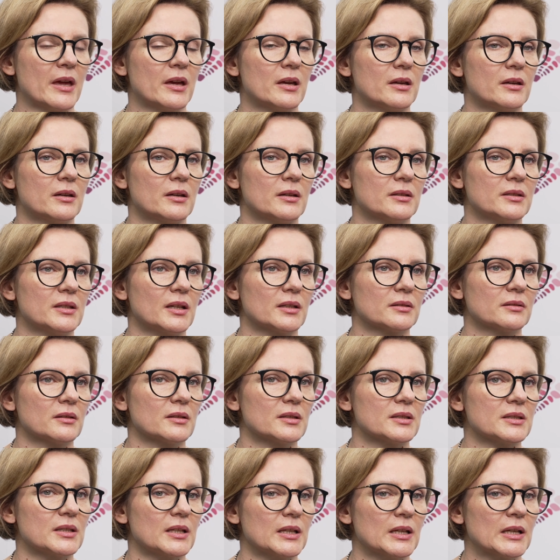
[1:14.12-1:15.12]
e,
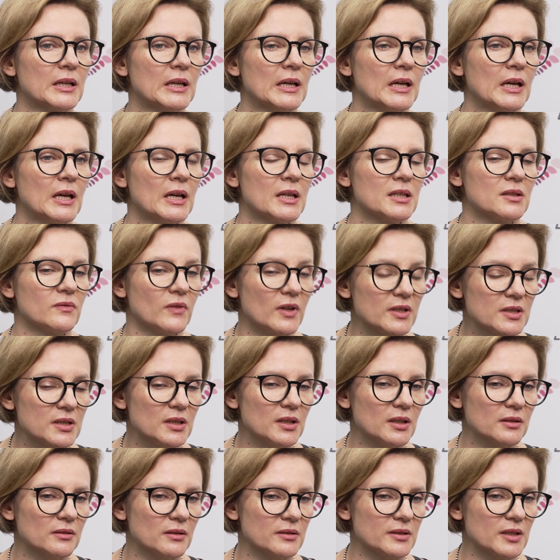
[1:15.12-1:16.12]
diagnostyka diagnosta, zwłaszcza
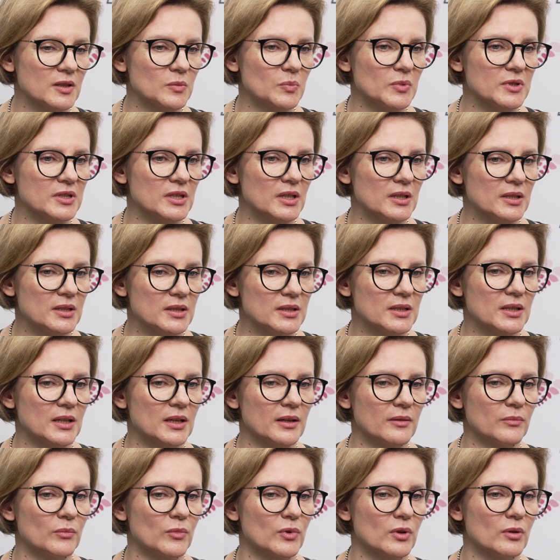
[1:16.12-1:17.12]
diagnosta
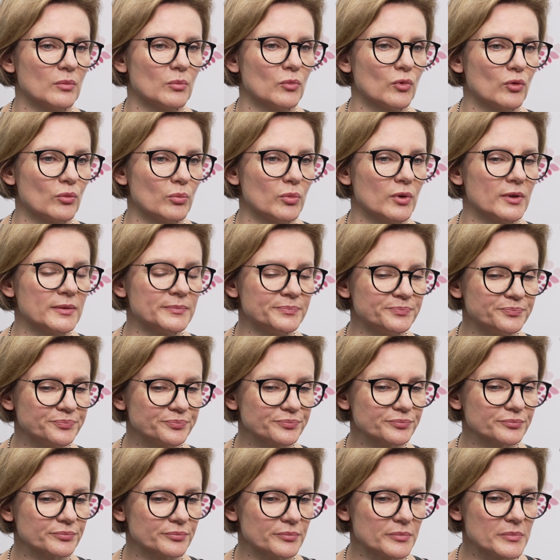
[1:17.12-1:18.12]
specjalista mógłby
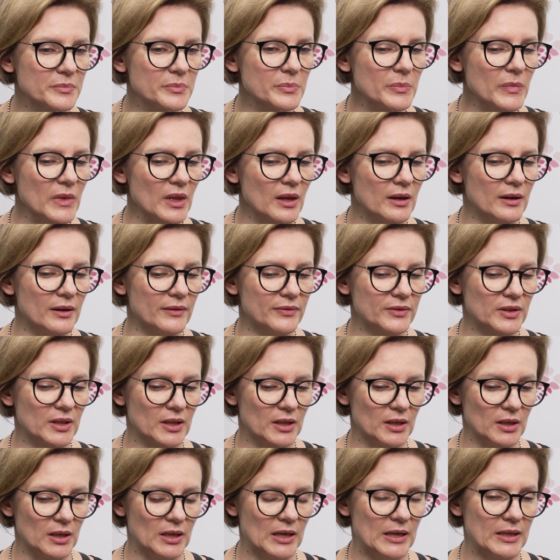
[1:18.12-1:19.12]
w
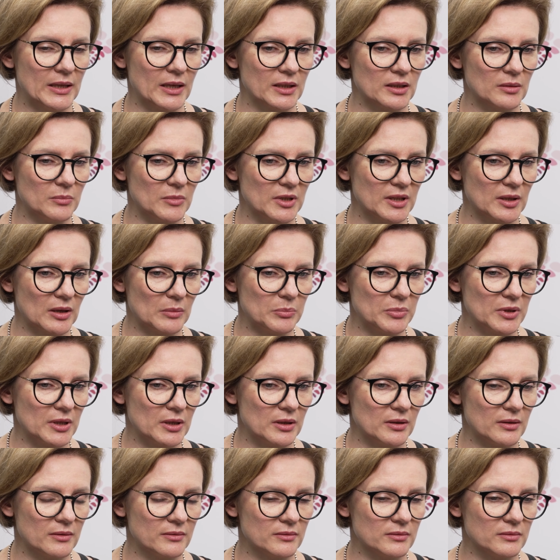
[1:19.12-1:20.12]
tej, na tym
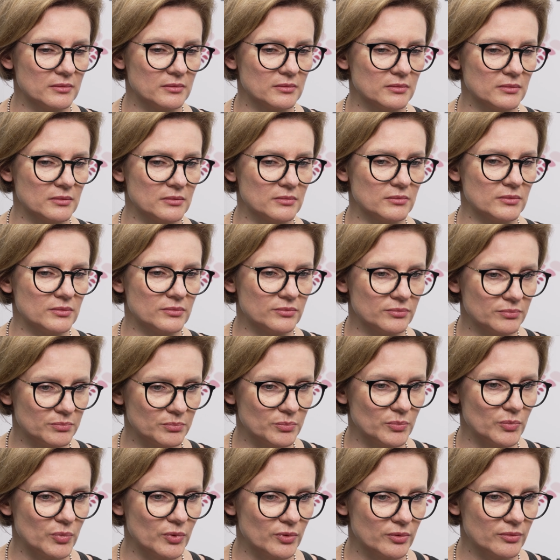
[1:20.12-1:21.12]
etapie
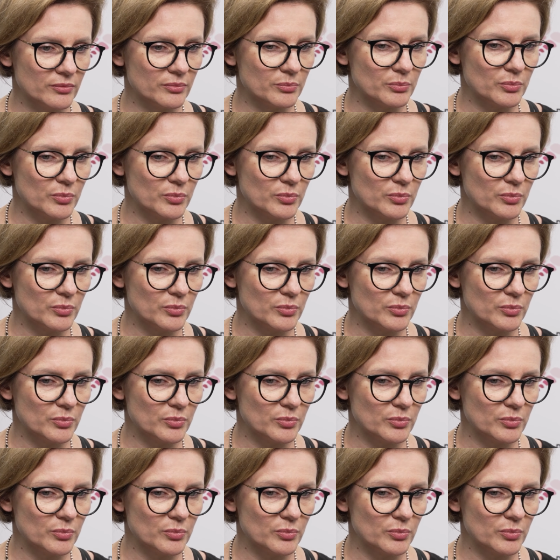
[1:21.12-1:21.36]
y, y,